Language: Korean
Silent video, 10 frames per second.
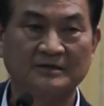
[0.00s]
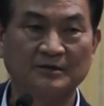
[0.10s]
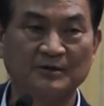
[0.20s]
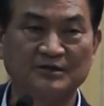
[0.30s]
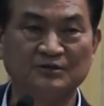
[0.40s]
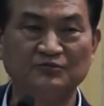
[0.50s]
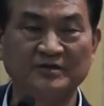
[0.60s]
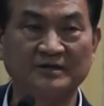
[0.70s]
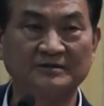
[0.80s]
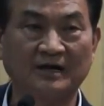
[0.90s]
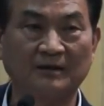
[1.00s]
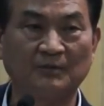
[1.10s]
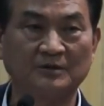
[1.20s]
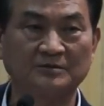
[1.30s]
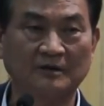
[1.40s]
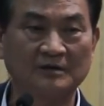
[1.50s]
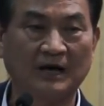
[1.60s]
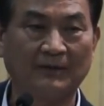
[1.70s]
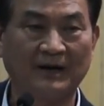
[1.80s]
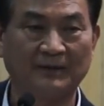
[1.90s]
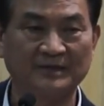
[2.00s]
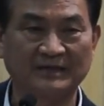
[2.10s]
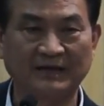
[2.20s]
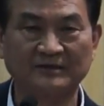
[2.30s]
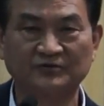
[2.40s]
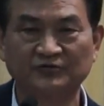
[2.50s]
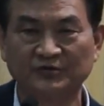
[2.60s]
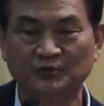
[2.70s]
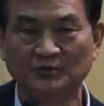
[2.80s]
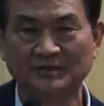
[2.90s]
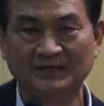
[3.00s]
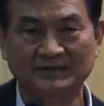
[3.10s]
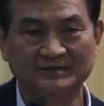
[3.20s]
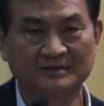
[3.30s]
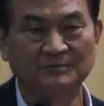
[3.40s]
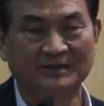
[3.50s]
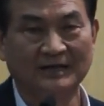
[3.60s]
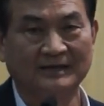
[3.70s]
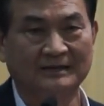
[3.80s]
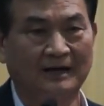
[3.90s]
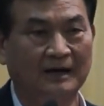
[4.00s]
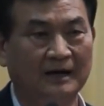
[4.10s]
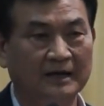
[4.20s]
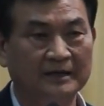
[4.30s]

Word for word: 그러면 그 물이 그냥 뭐 썩을까봐 밑에는 수위 조절 장치를 뭐 달겠다.